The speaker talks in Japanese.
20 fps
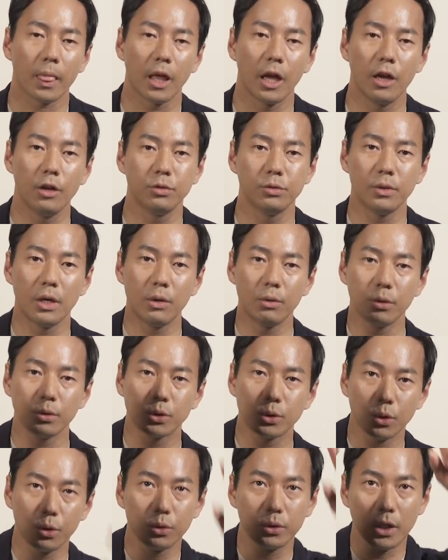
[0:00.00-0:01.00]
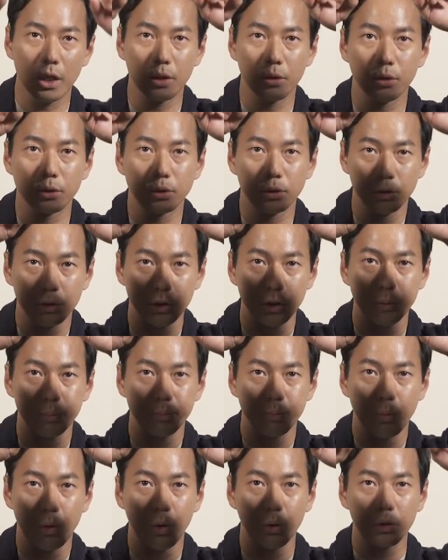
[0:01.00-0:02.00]
F1 を頂点とす
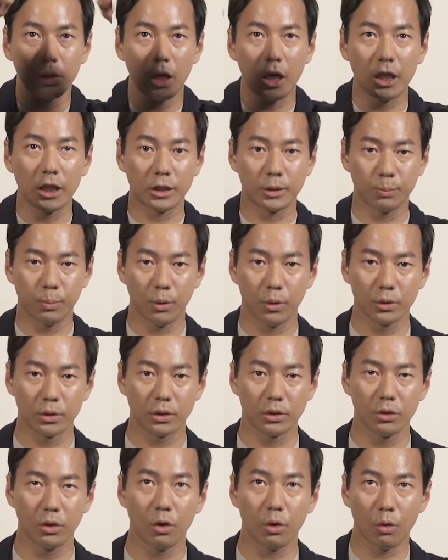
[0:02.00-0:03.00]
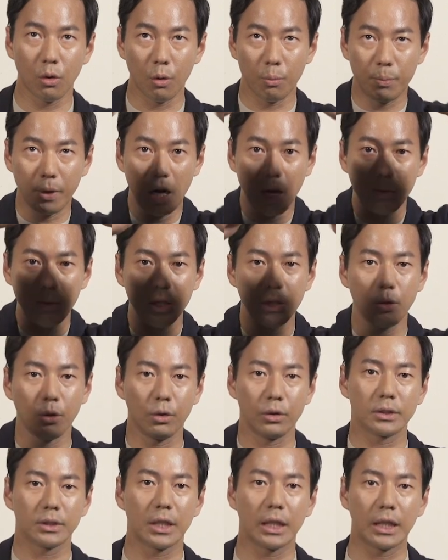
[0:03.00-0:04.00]
るモータースポーツのこうピラミッド
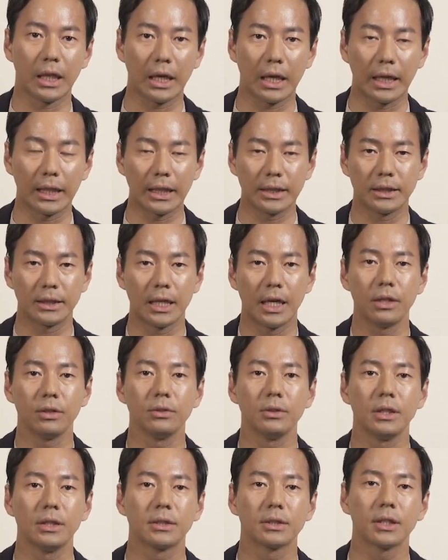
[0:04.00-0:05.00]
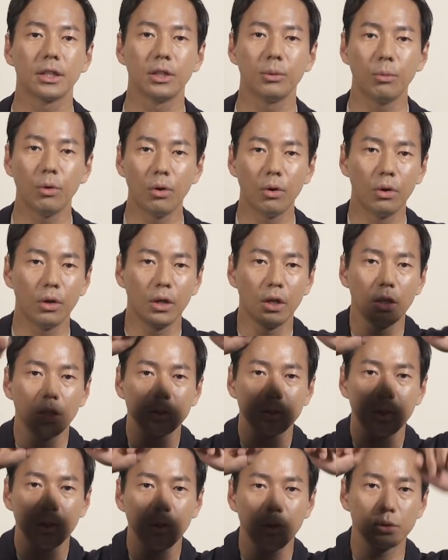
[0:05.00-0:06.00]
の姿形があるんですけども
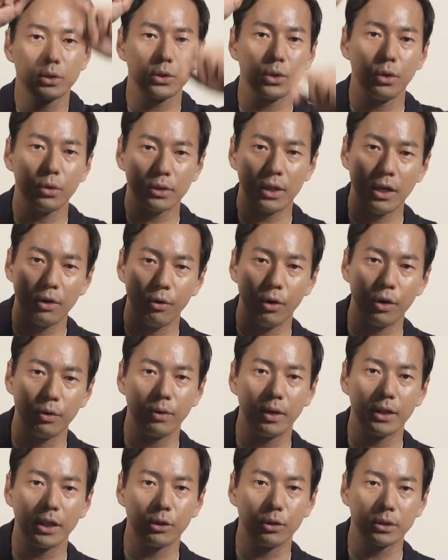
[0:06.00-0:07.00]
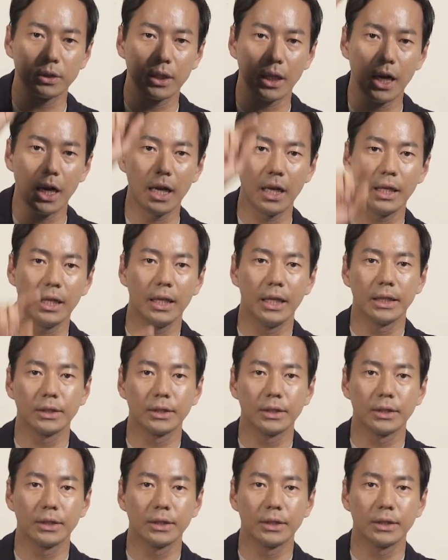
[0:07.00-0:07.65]
それの頂点を F1 だとしたら